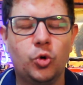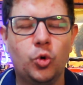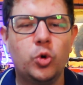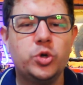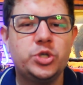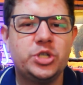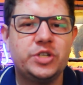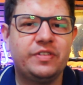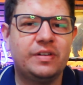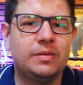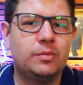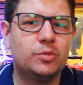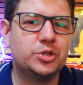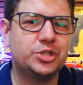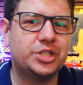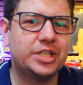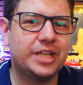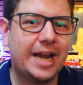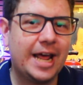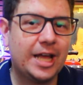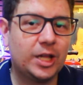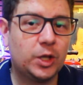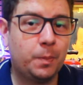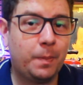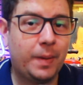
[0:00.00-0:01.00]
Hoje vamos
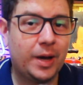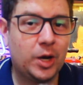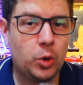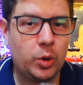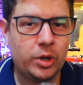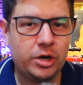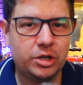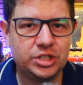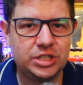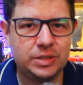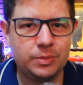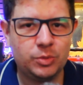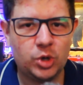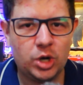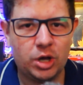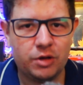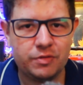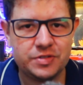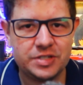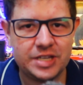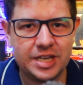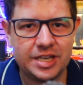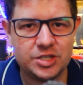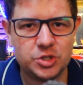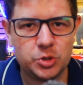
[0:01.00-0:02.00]
direto para o ano de
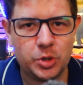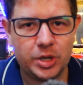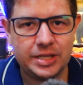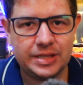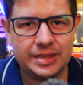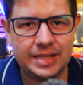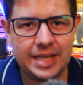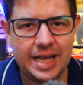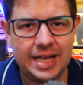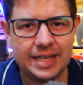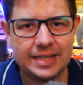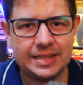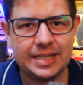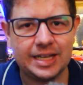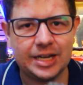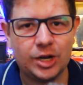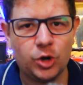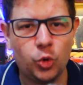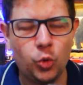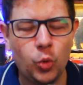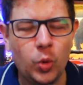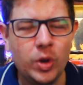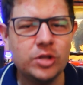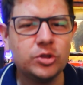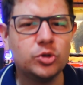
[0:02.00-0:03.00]
1980.
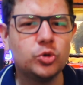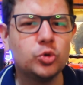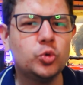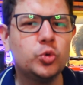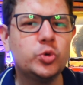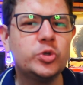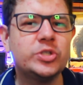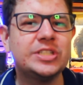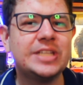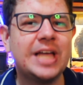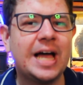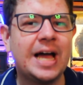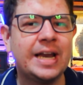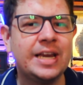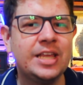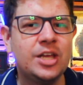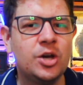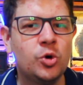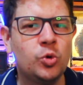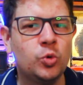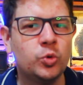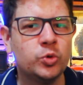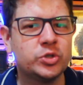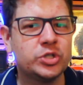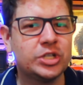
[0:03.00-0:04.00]
Quanto
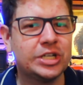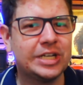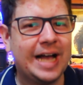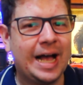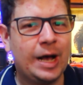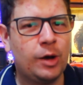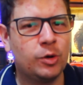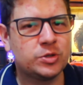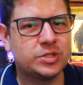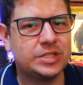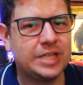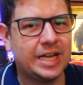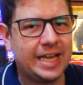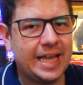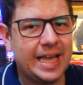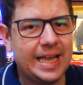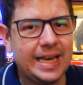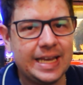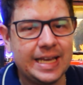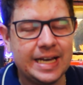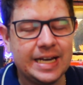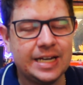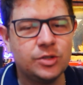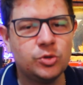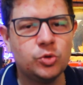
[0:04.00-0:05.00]
custariam os carros
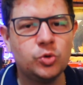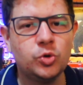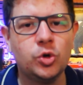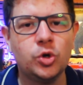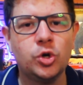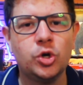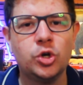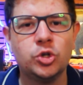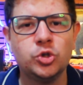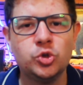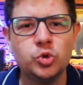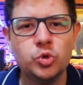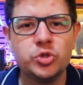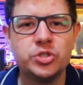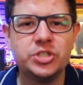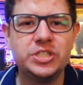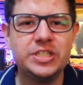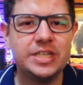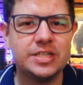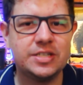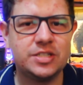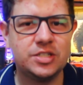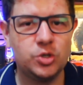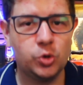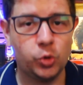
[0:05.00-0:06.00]
daquele ano nos
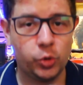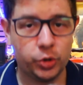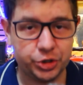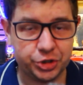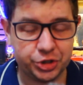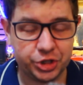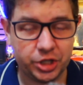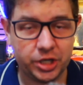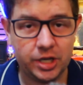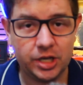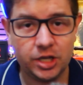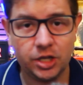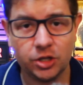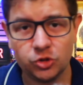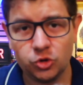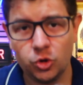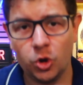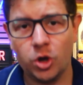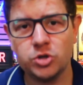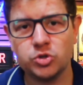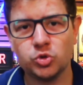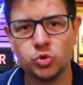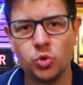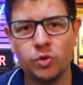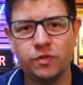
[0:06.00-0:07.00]
dias de hoje?
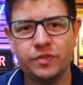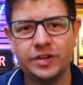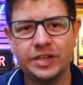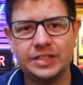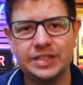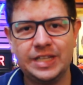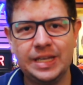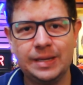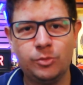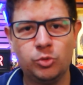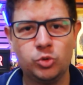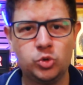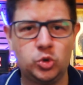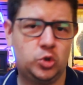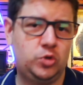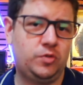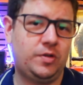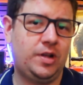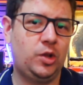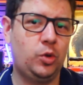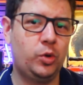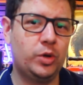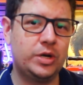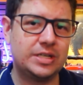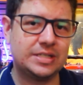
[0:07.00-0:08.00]
Nós convertemos os
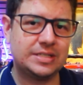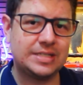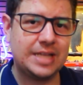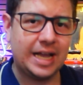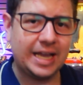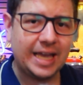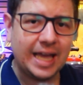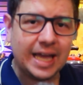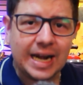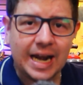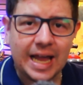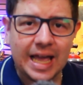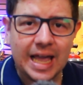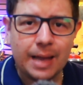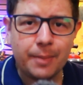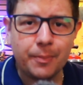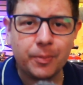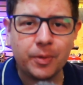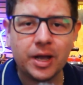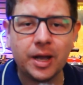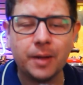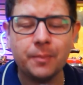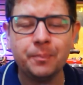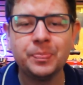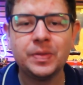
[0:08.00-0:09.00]
valores daquela
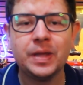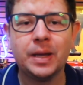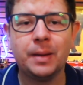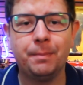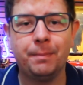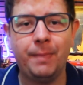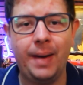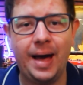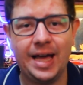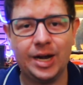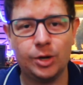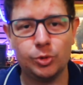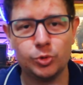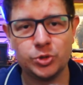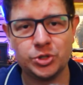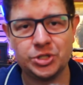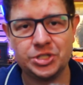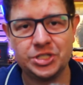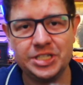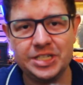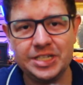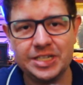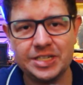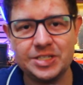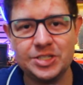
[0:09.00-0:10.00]
época para
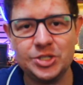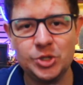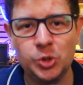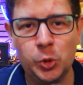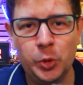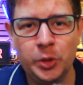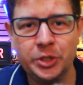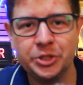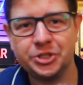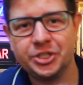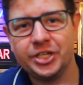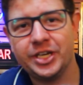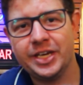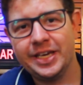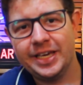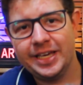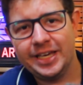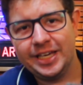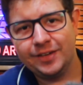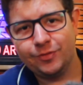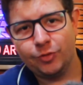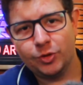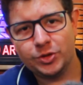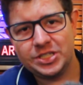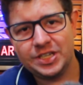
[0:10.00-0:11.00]
os dias de hoje
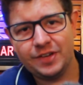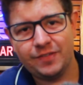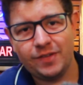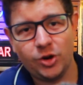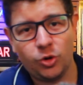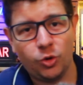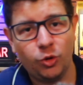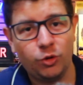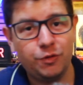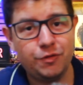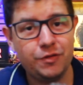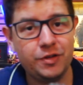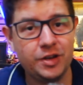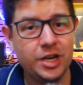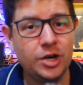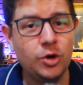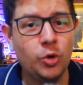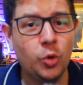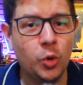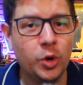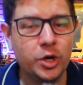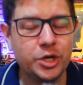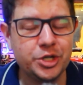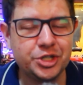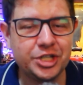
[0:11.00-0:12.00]
e você vai conferir
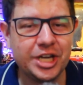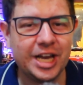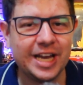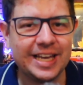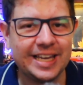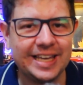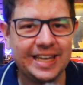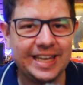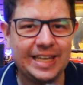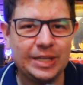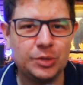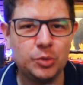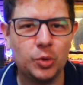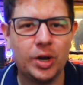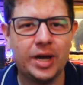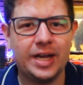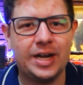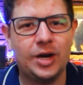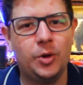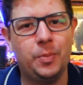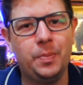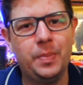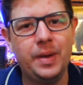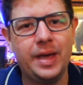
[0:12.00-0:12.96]
hoje aqui no canal